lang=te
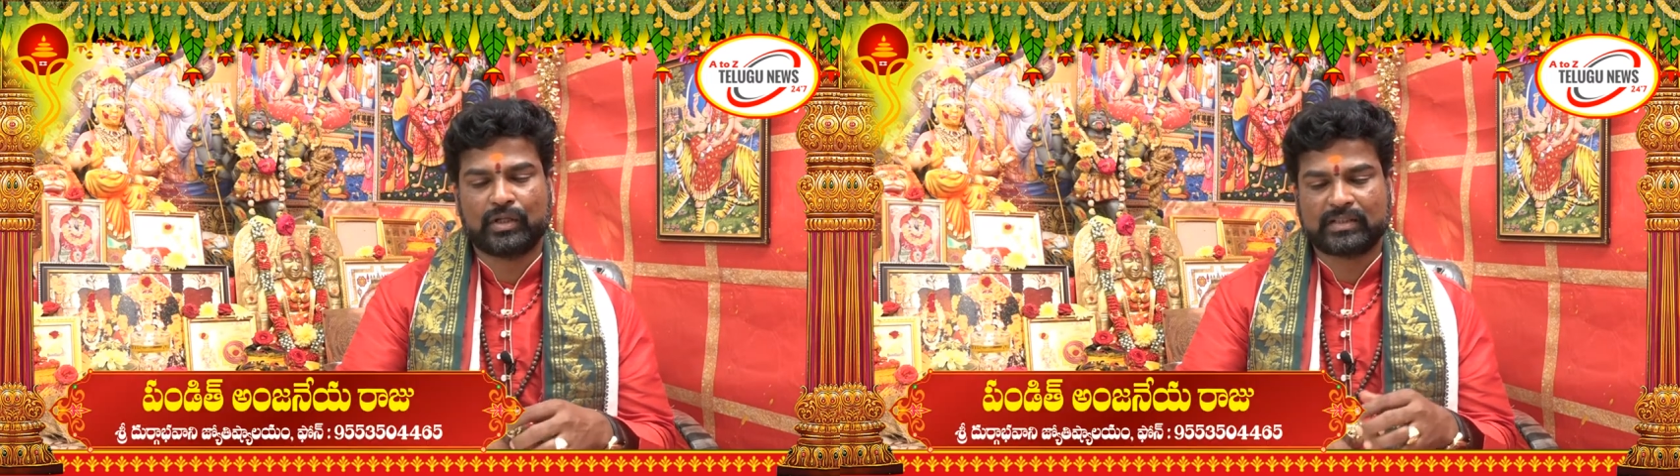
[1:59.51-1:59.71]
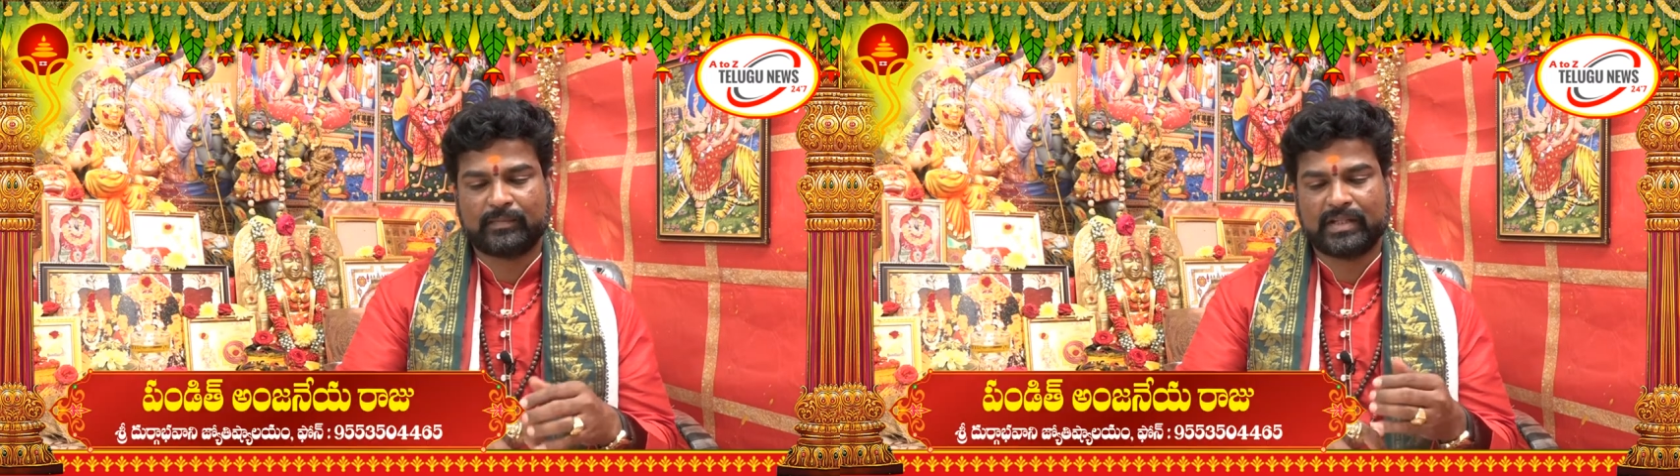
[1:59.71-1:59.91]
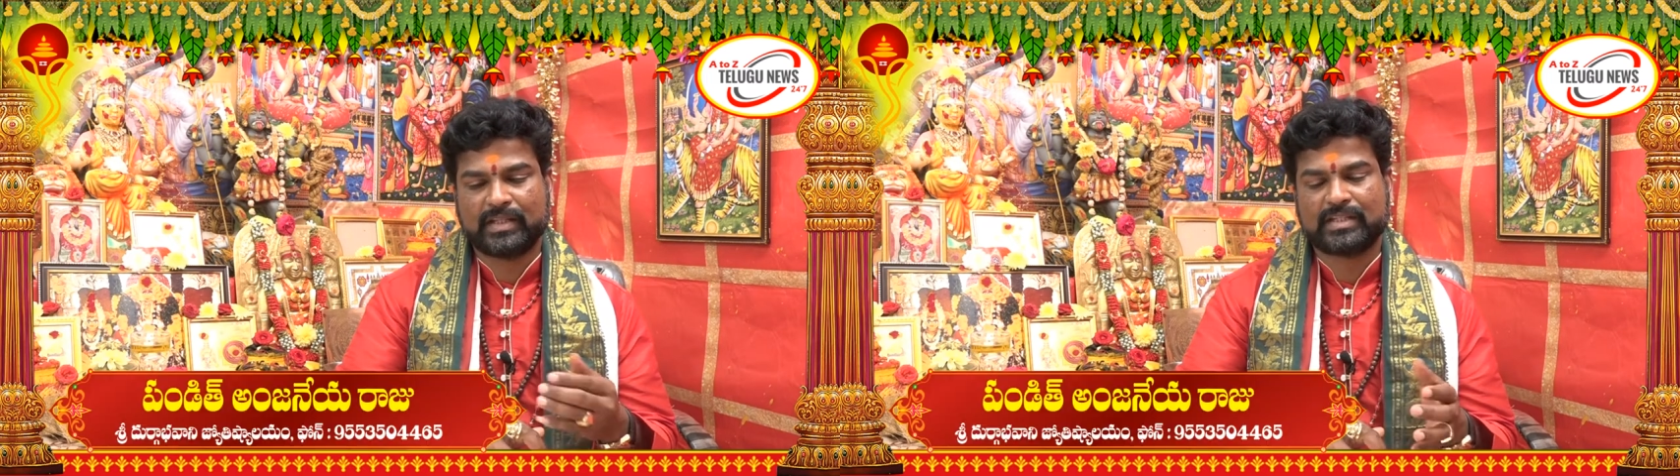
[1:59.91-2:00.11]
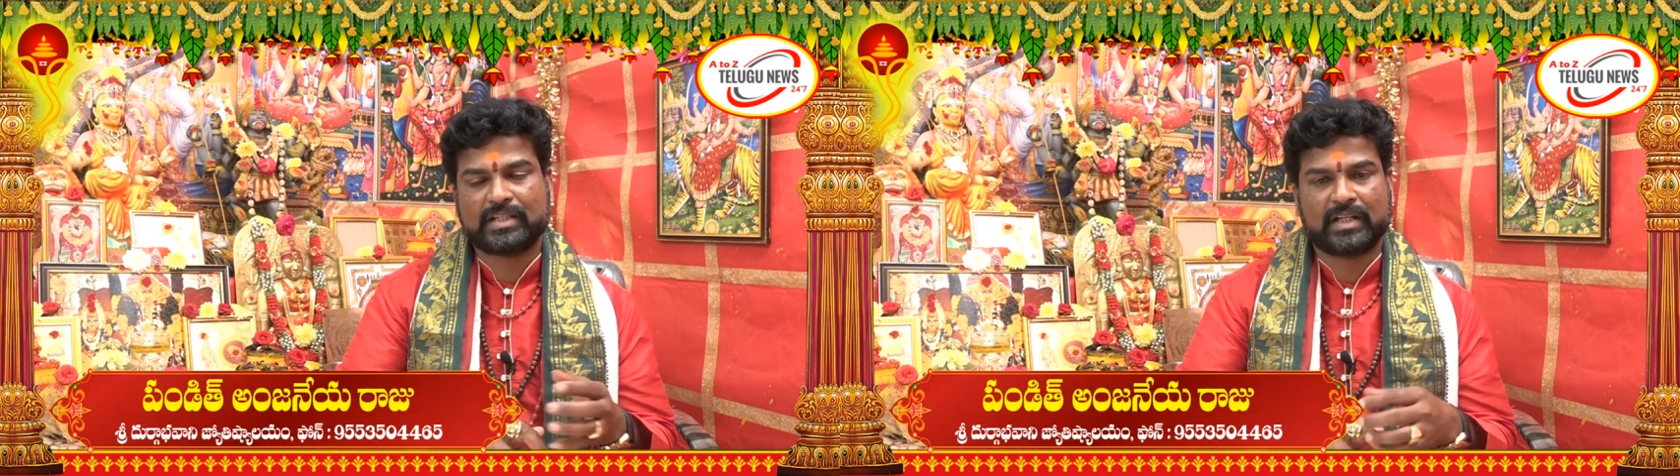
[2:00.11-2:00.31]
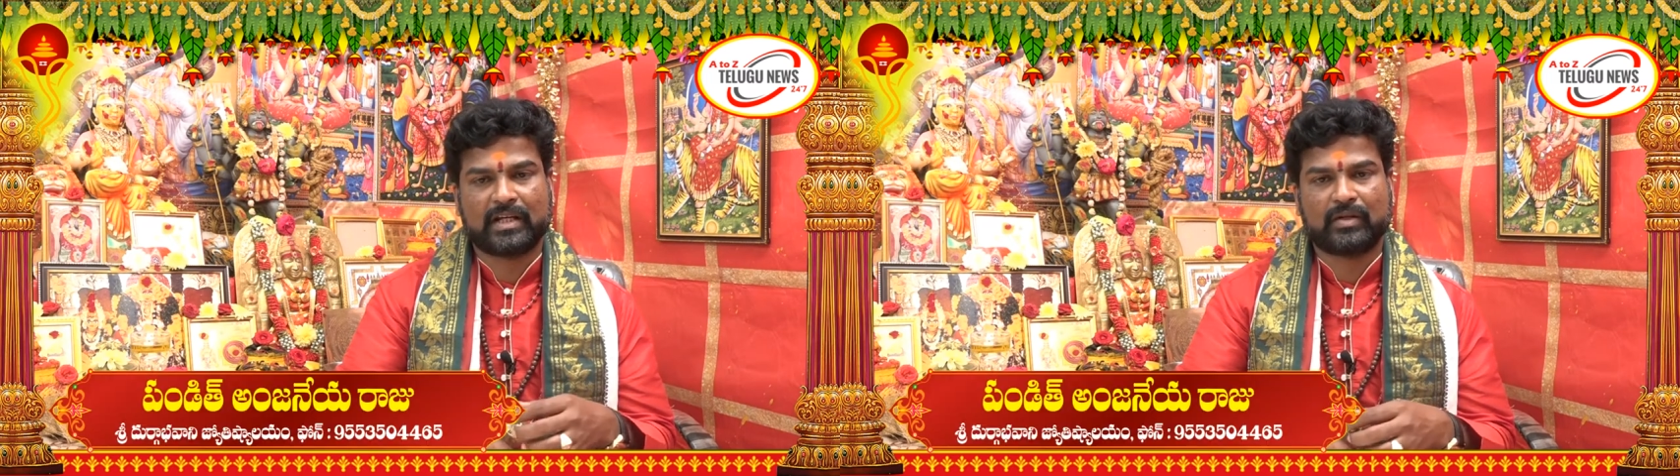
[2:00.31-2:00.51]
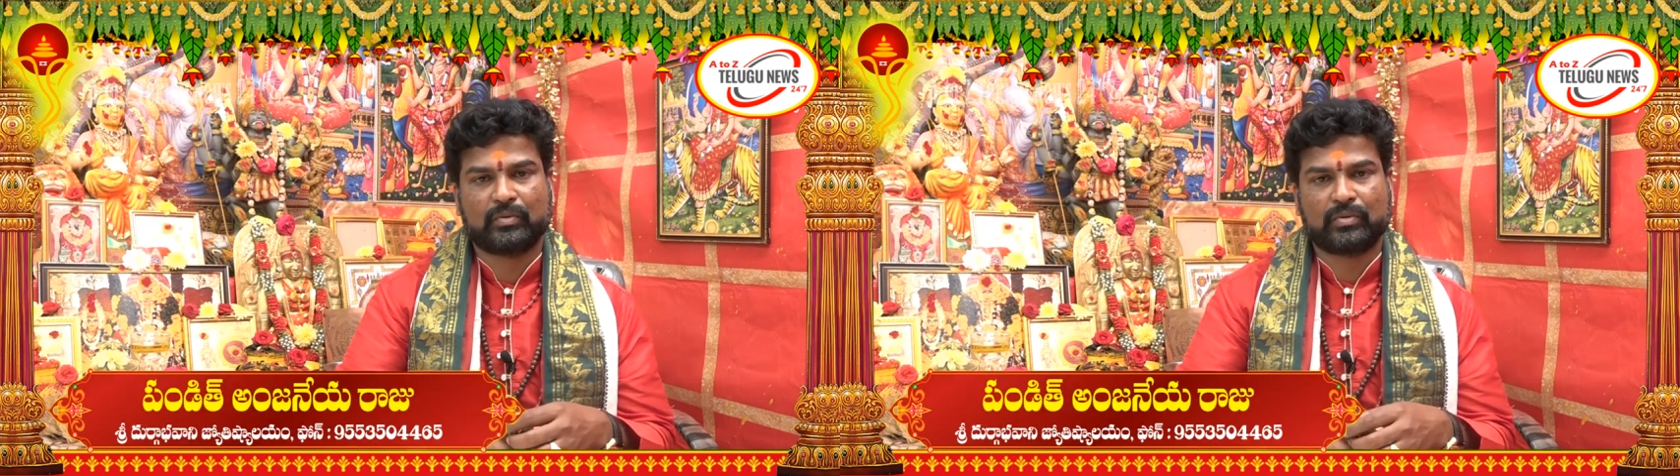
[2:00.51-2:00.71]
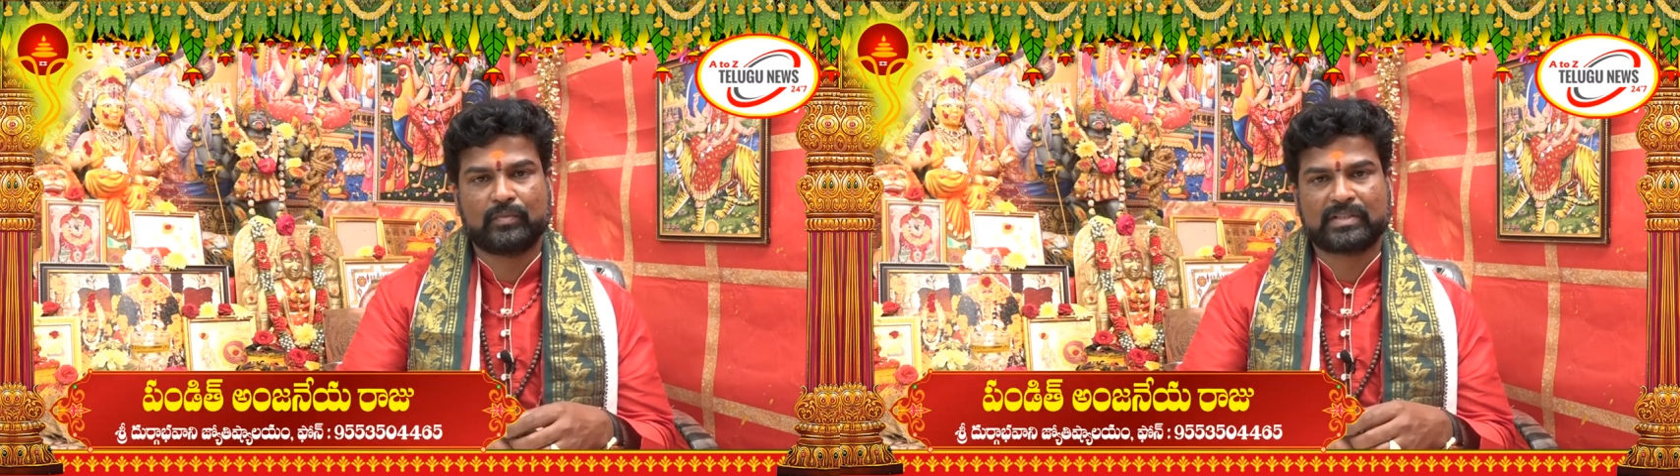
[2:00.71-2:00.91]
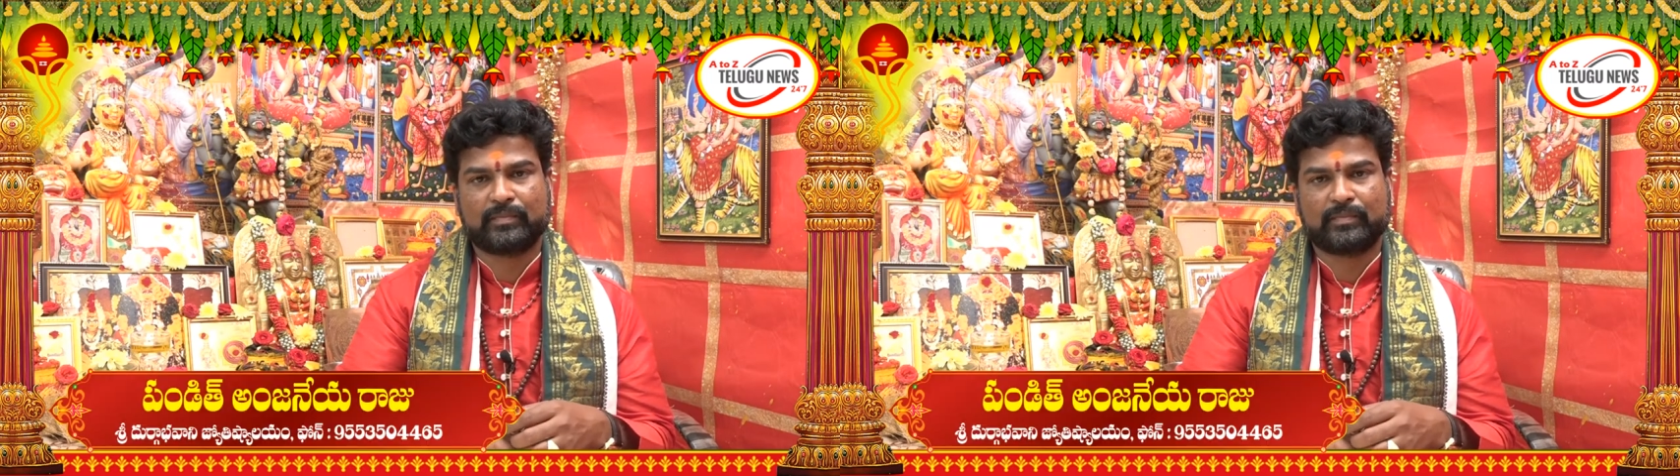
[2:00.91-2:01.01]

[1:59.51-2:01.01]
సంబంధించిన కుటుంబ